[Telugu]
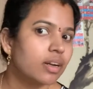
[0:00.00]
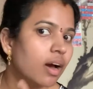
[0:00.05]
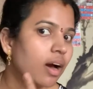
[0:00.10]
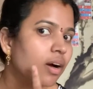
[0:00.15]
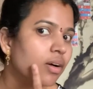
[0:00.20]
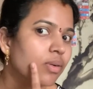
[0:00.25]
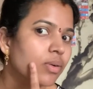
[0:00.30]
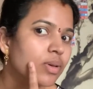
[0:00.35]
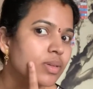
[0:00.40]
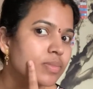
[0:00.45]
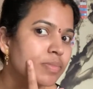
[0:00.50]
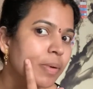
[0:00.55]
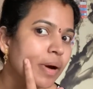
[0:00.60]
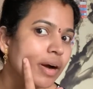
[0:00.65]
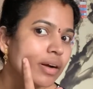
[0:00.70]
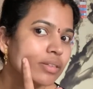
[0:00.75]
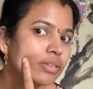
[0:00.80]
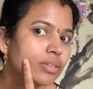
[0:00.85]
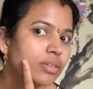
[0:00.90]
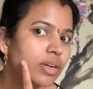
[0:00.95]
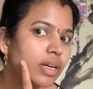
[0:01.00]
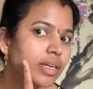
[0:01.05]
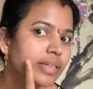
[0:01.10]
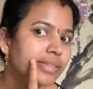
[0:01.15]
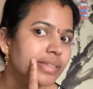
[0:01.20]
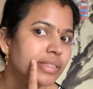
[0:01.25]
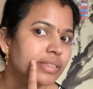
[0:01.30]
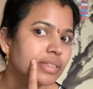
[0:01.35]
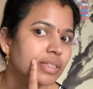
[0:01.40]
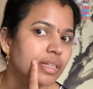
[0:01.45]
నాకు కూడా స్పాట్స్ ఉన్నాయి
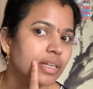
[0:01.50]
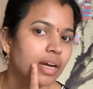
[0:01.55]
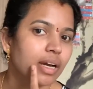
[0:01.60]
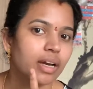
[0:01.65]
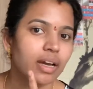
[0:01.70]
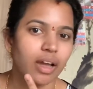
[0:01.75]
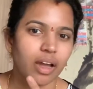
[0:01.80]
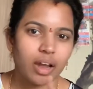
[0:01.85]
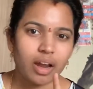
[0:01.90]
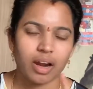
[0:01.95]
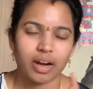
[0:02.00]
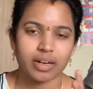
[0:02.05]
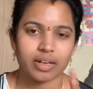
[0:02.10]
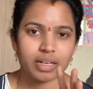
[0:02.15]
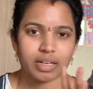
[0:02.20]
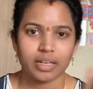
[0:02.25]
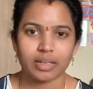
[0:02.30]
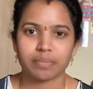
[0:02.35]
చిన్న చిన్నగా అంటే